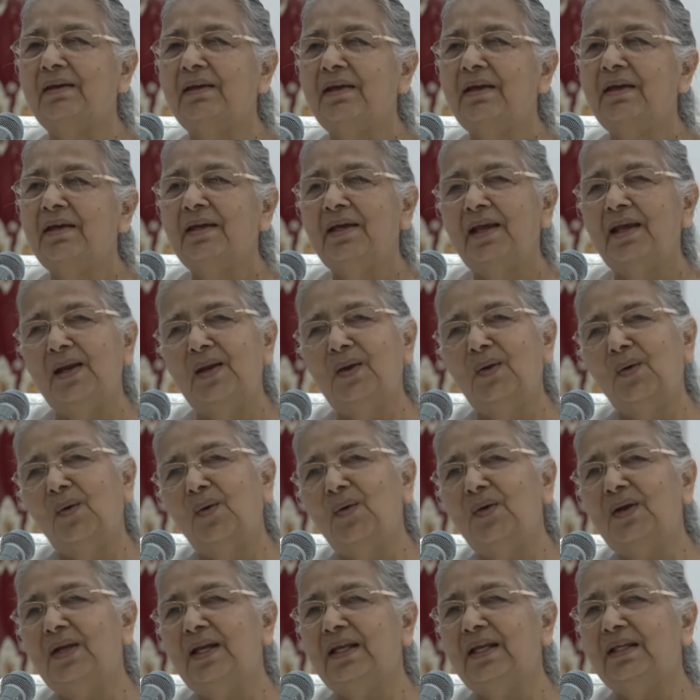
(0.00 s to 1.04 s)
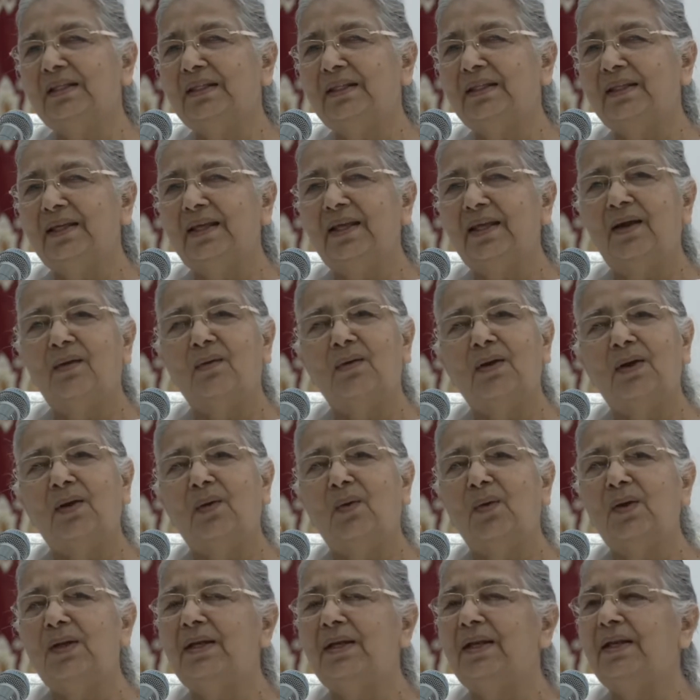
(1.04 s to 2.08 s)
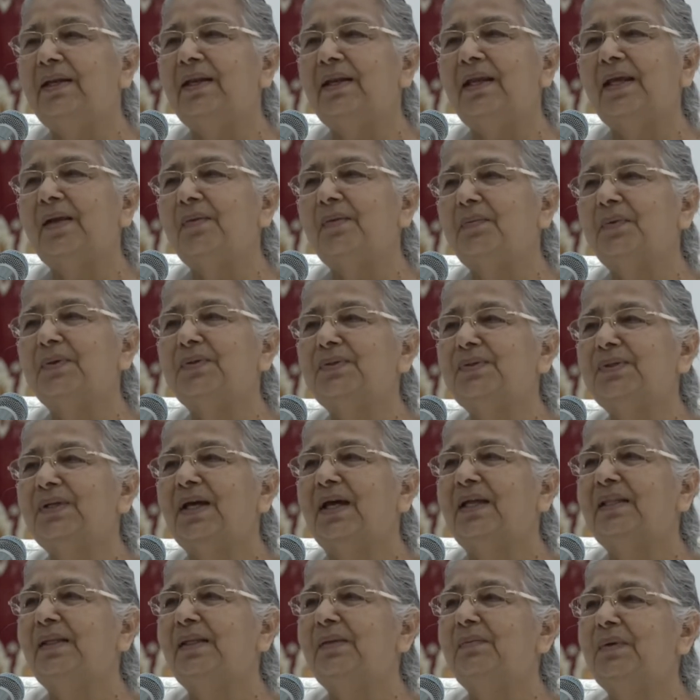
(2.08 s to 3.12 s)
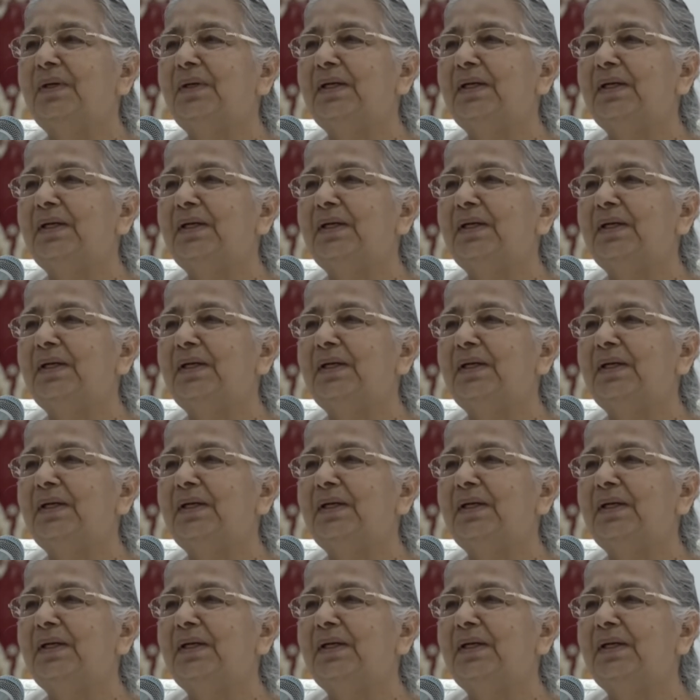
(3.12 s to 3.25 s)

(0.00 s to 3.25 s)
இவ்வளோ பெரிய பில்டிங் உருவாக்கப்படுது அப்படின்னா நம்ம லோன்